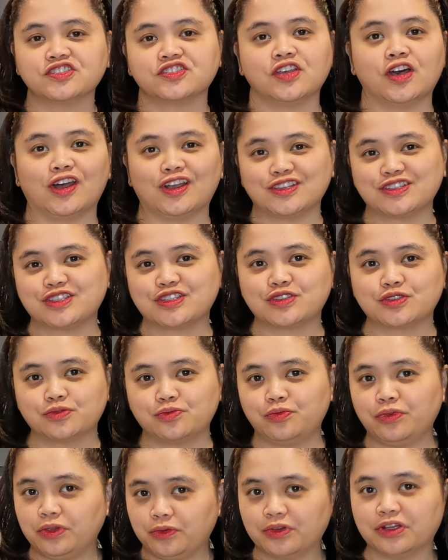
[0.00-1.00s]
sauce,
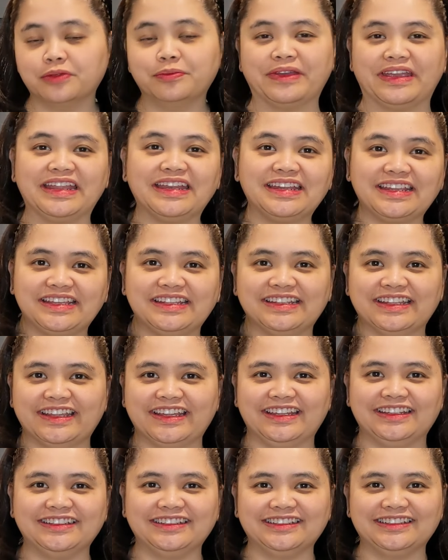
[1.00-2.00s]
we will be
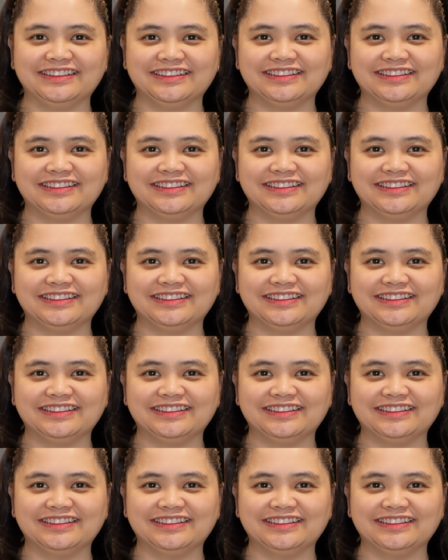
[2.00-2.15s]
needing